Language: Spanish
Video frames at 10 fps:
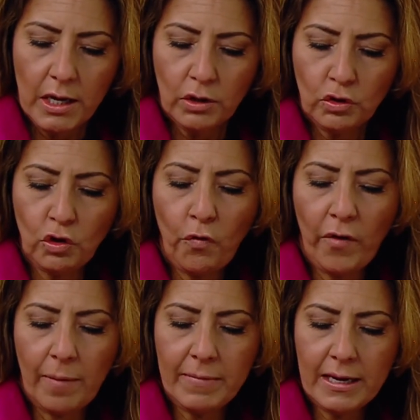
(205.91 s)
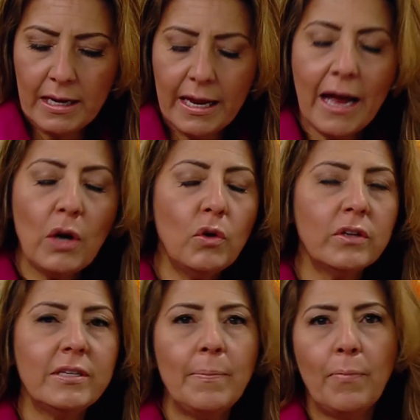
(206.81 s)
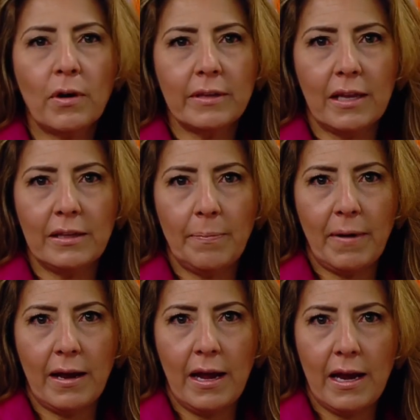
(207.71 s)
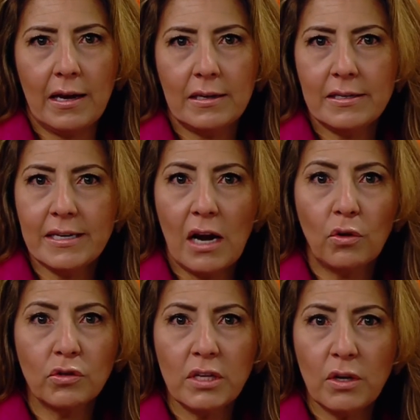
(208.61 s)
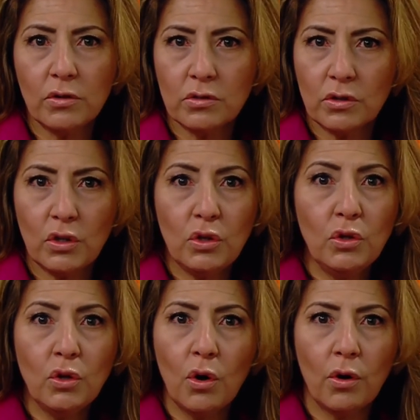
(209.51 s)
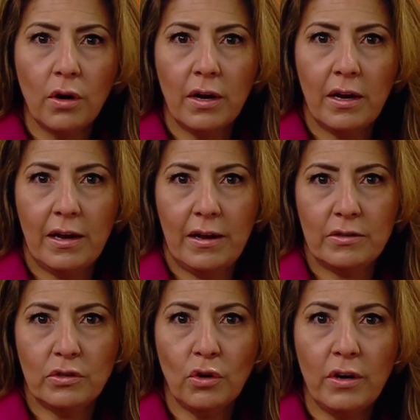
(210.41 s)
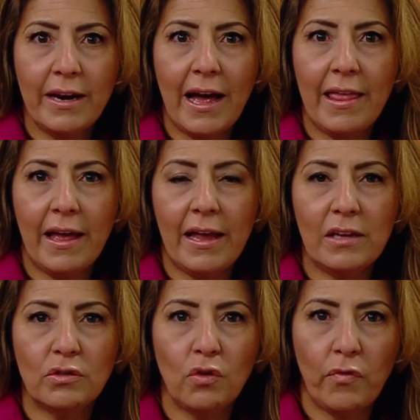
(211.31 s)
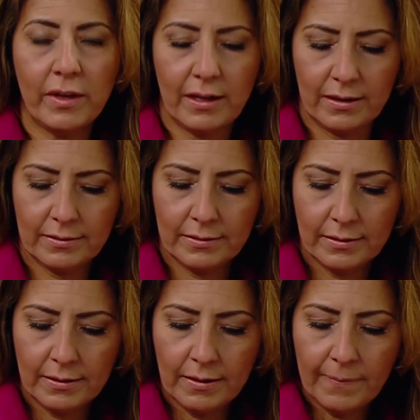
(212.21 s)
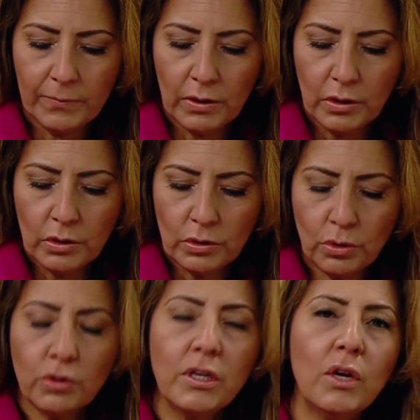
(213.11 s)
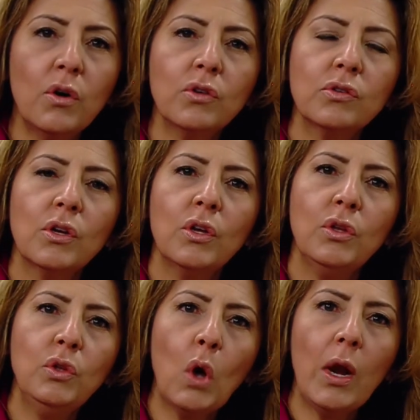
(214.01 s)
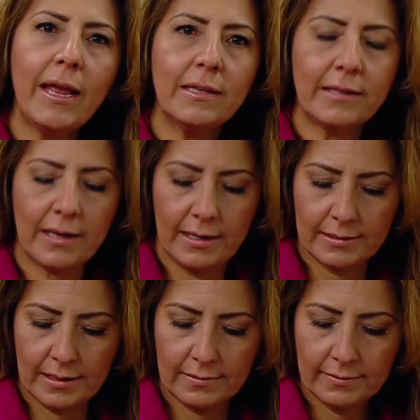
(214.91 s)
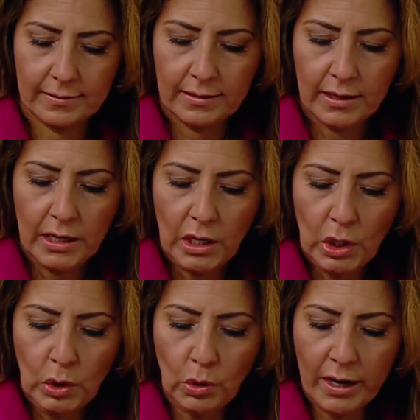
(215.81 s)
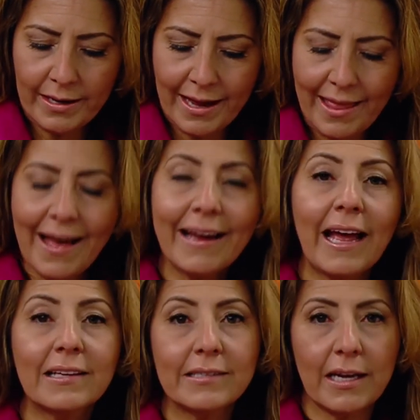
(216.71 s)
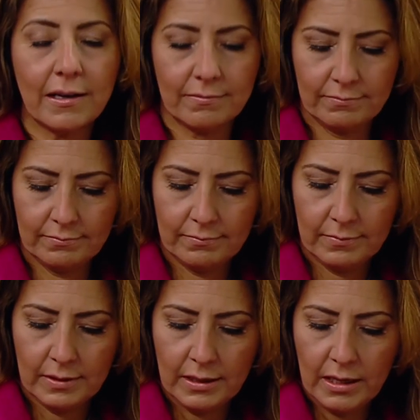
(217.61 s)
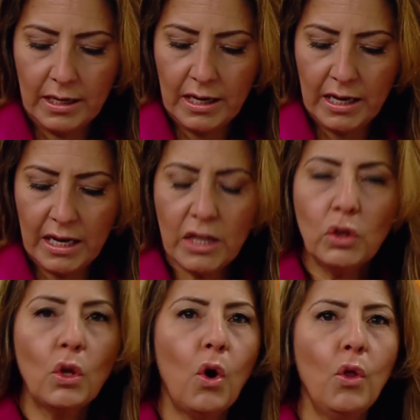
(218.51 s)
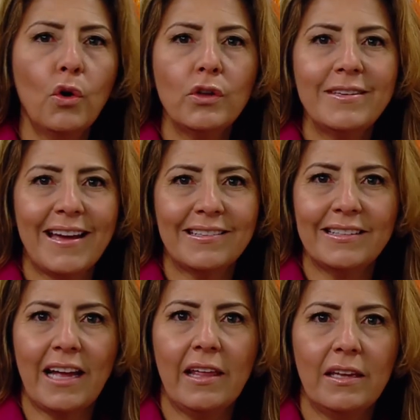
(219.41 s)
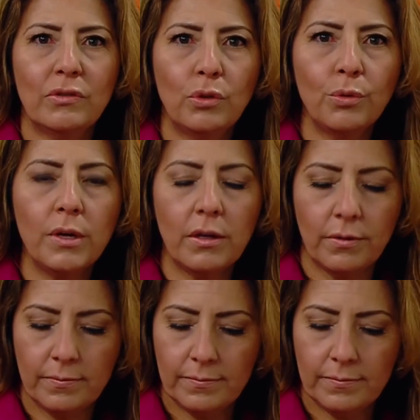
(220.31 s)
Su familia no es importante para él, ya los hijos no son nada en su vida. Sus hijos no le interesan. No hay nada que hacer y todo ya está destruido.